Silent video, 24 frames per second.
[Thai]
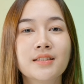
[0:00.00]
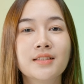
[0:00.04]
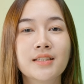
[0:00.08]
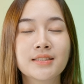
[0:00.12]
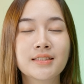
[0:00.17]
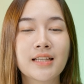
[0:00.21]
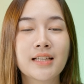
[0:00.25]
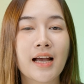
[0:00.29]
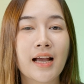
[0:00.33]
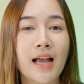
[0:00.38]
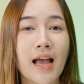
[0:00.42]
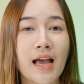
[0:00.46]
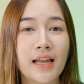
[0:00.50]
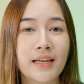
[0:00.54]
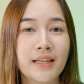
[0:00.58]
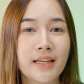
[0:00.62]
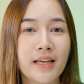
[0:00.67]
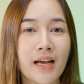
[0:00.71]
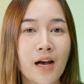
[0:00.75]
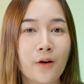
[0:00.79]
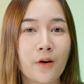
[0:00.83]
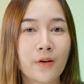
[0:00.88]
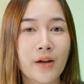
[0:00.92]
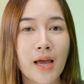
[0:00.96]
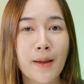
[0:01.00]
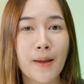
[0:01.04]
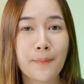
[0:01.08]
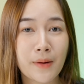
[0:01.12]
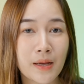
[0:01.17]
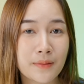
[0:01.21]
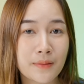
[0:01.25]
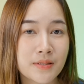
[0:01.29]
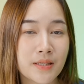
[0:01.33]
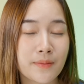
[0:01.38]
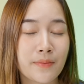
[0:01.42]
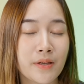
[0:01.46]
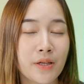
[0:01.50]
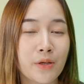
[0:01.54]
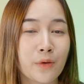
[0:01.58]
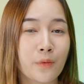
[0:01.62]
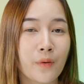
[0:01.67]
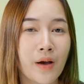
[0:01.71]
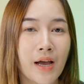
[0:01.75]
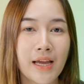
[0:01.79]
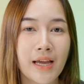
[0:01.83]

เนื่องจากการที่เขาได้ปรับ CPU